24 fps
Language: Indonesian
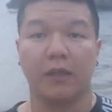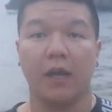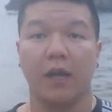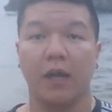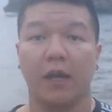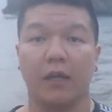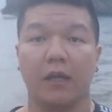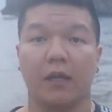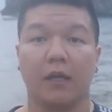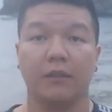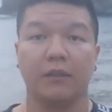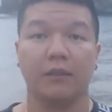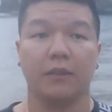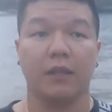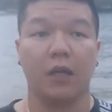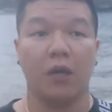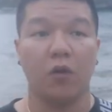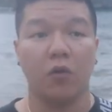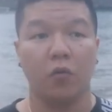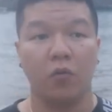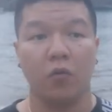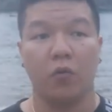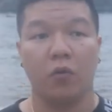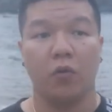kita akan kasih
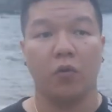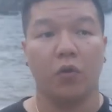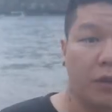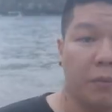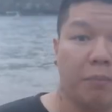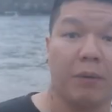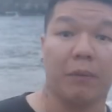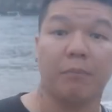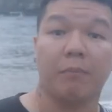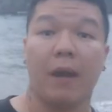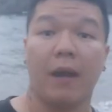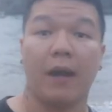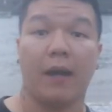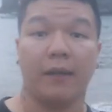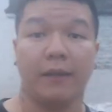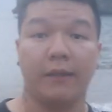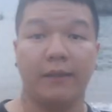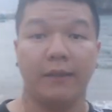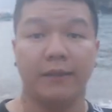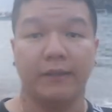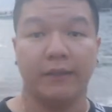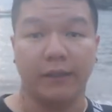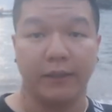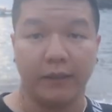tahu tempat
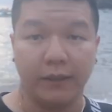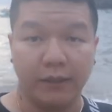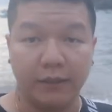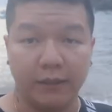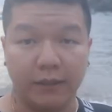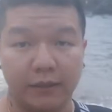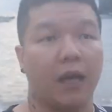makannya di sini